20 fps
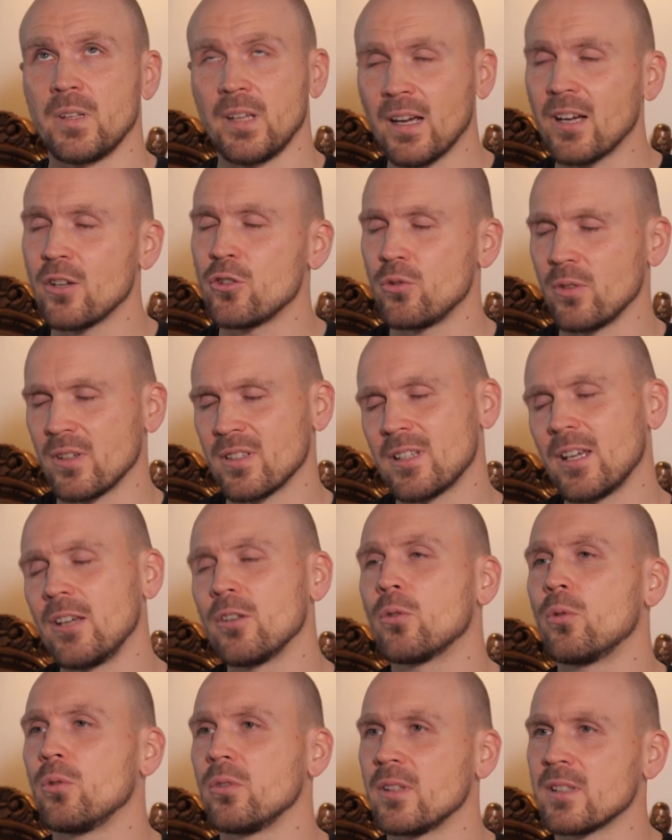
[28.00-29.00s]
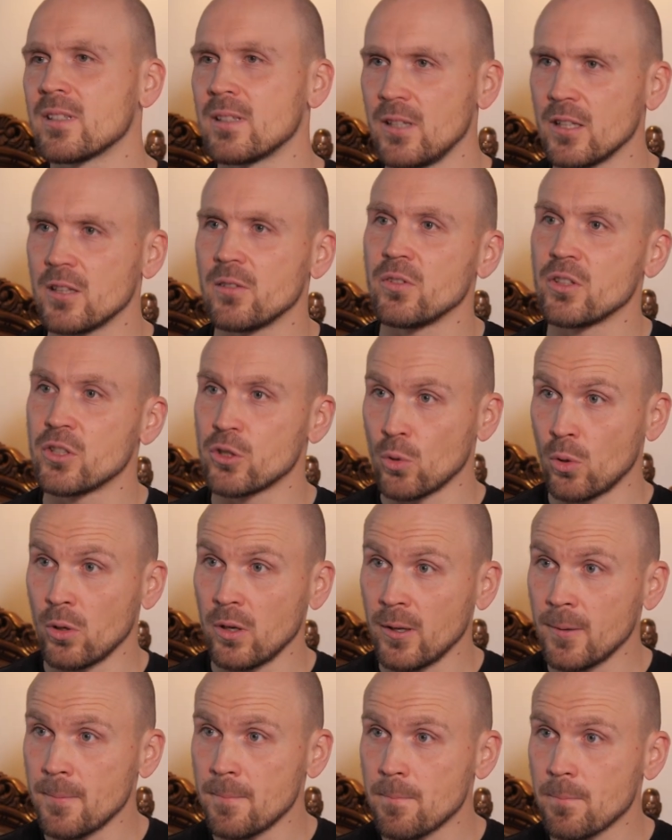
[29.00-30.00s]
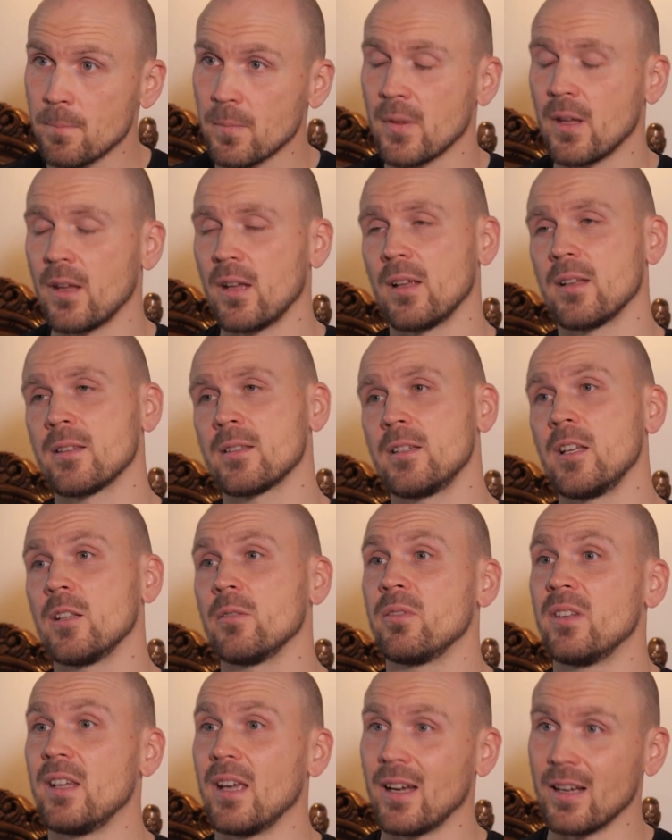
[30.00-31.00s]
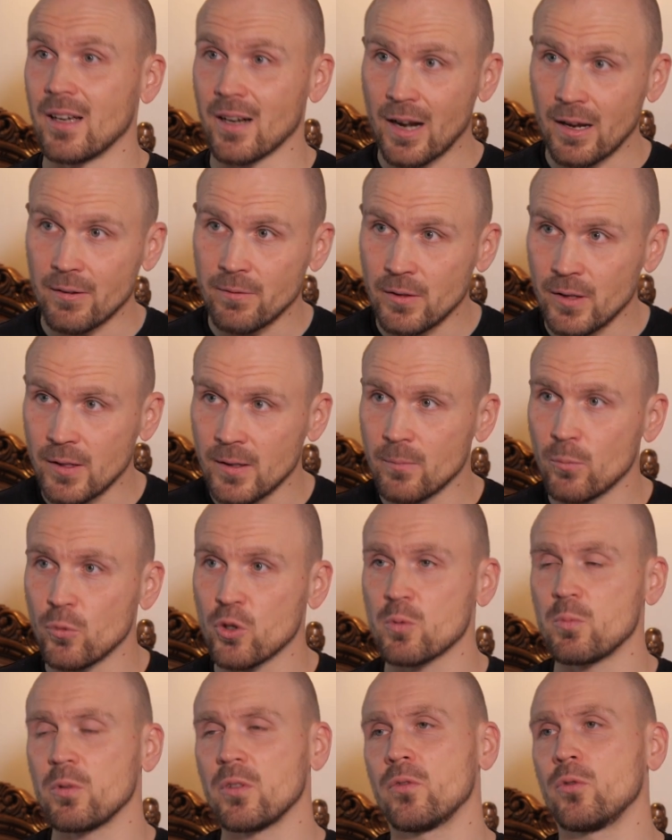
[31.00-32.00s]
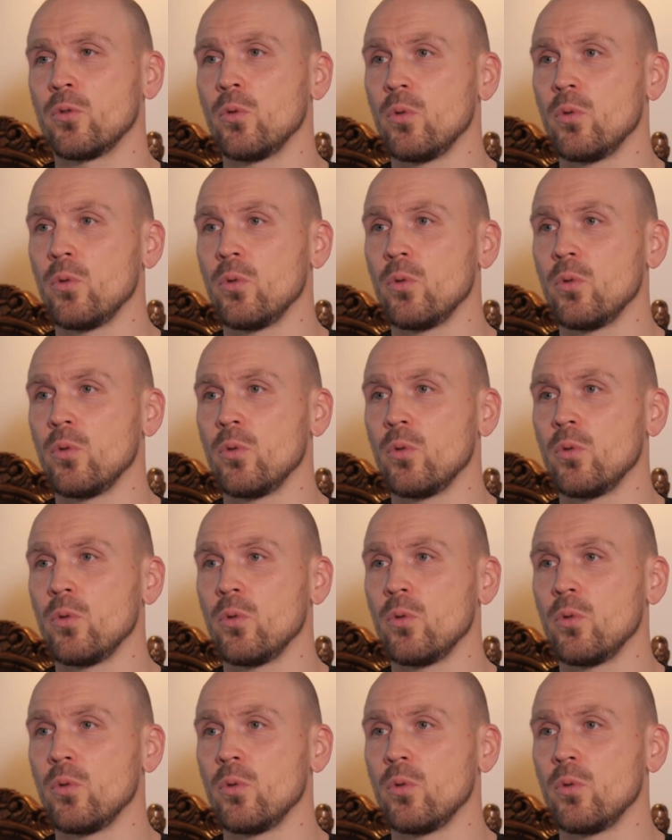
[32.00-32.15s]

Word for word: Я хочу оставить какой-то след в истории Э, след в географии, может быть, в